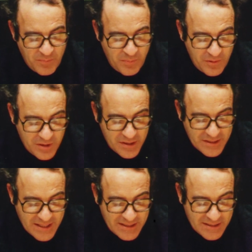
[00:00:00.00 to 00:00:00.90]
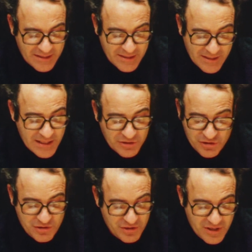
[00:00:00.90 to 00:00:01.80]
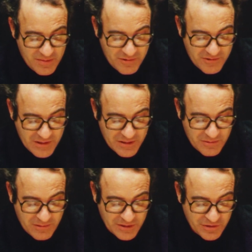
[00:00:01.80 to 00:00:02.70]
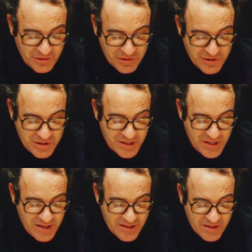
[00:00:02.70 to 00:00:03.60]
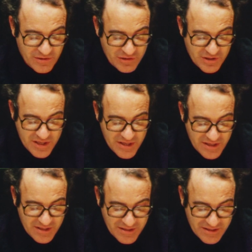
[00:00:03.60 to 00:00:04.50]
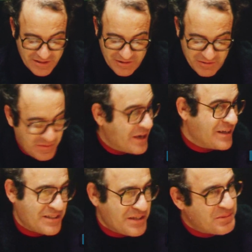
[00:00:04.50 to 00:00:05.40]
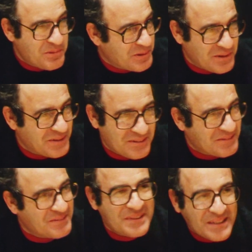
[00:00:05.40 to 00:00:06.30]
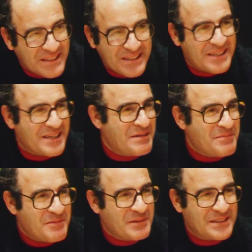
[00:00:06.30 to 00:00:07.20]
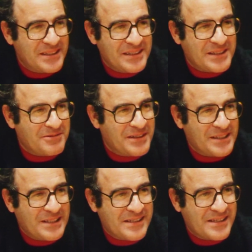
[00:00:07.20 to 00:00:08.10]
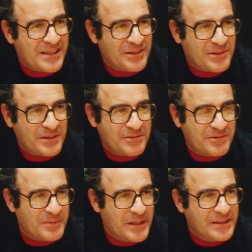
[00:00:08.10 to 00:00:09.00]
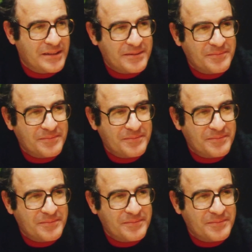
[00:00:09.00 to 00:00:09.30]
Poi da ragazzo, diciamo a 14 anni così, ormai era sicuro che il mio mestiere era fare il disegnatore di fumetti.